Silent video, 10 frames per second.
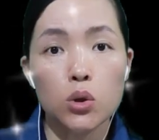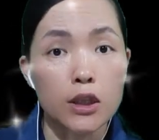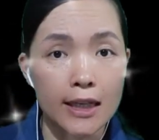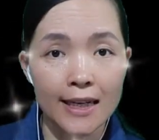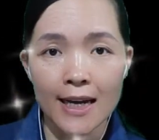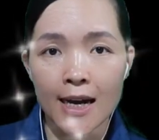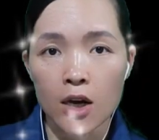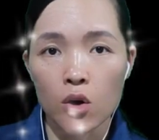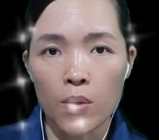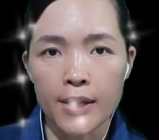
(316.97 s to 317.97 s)
cô Thìa
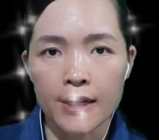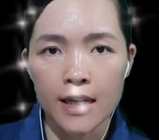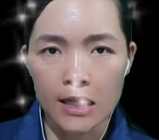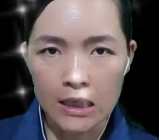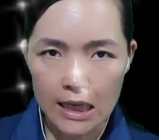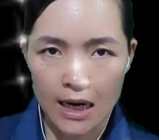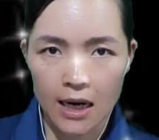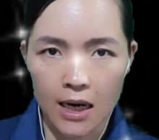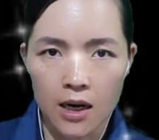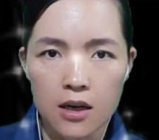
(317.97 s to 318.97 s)
ngồi thẫn
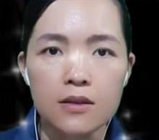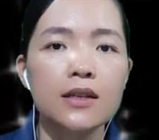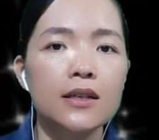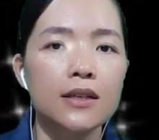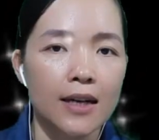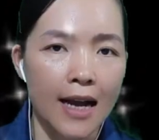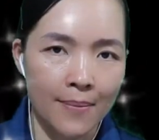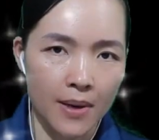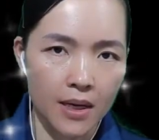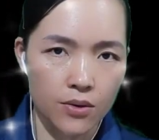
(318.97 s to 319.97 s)
thờ như kẻ mất
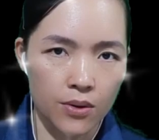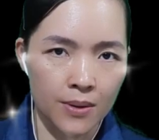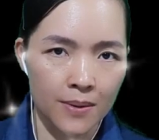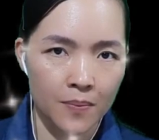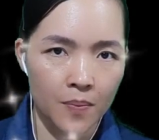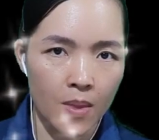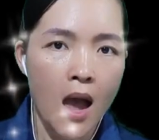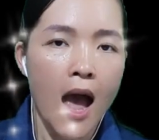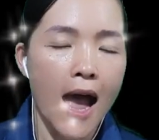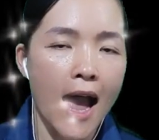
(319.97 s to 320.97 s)
hồn.
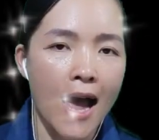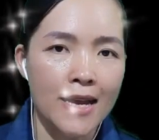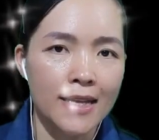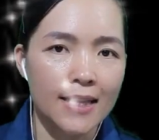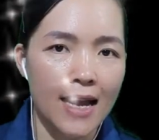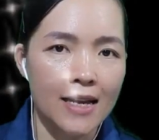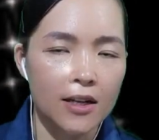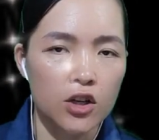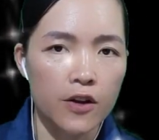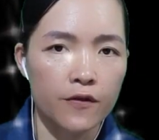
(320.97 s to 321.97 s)
Hai tay
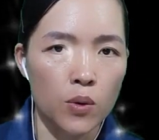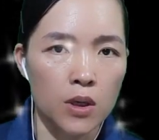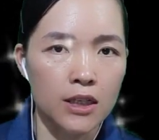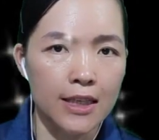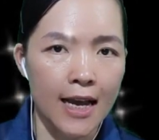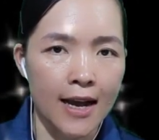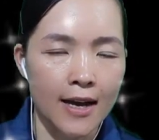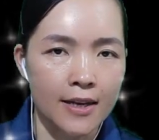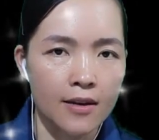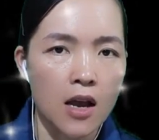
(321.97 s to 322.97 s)
người phụ nữ trẻ
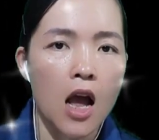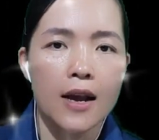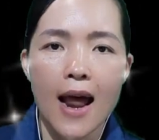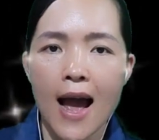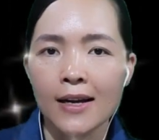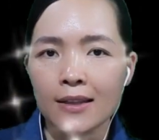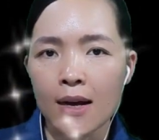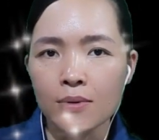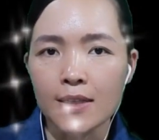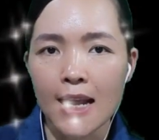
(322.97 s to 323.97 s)
ấy đang thõng
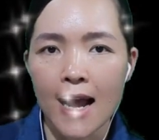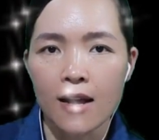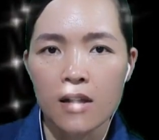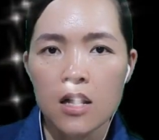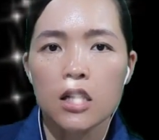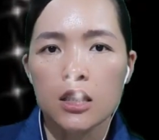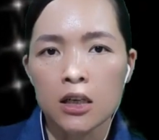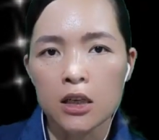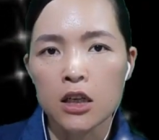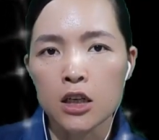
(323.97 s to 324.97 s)
ra.
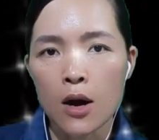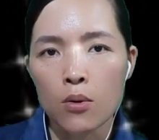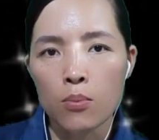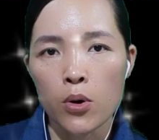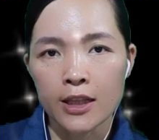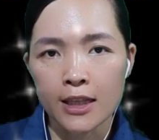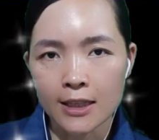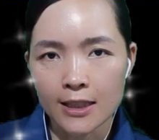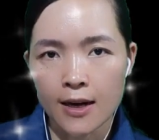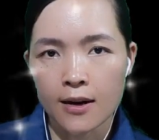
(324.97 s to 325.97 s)
Từ đầu buổi tới
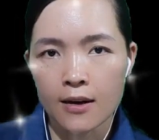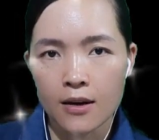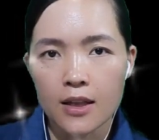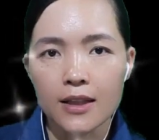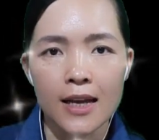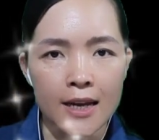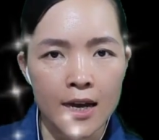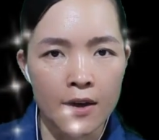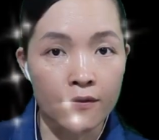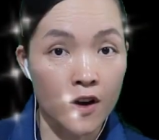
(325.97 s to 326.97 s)
giờ
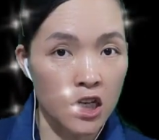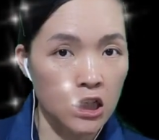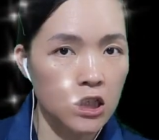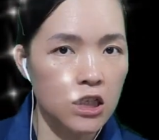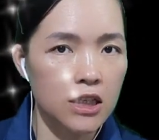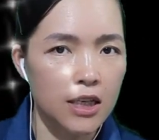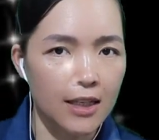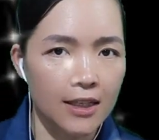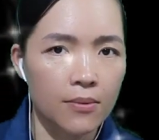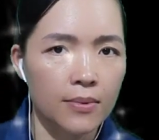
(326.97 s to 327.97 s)
thì vẫn chưa nhặt
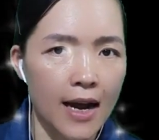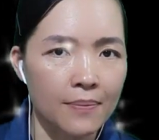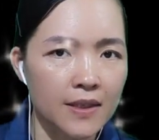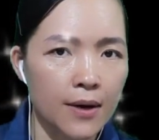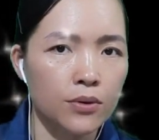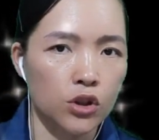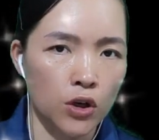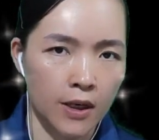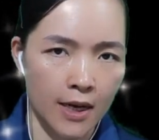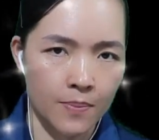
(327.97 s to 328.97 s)
xong đám rau cho
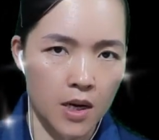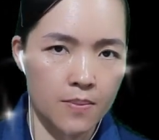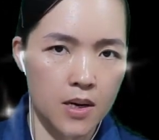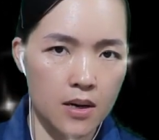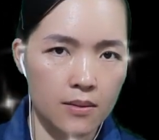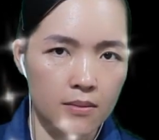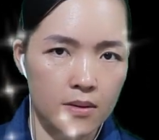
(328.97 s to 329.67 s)
kịp cơm nước.